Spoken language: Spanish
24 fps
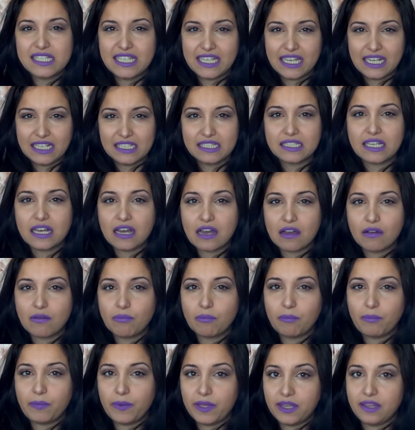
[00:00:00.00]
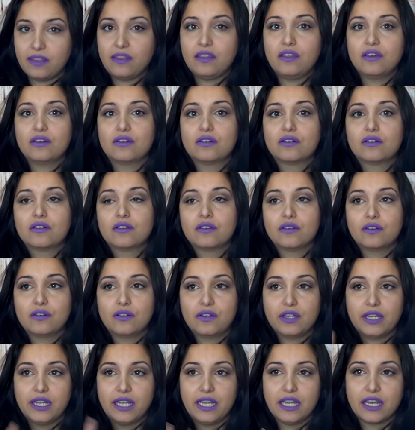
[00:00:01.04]
Si queréis que haga un vídeo
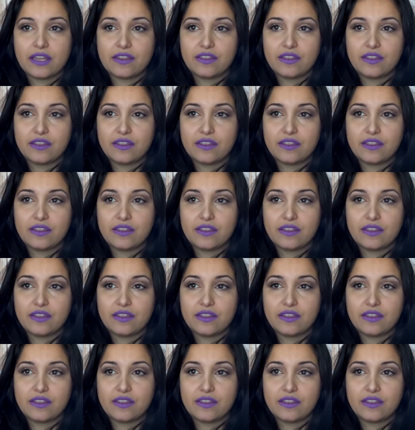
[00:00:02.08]
eh,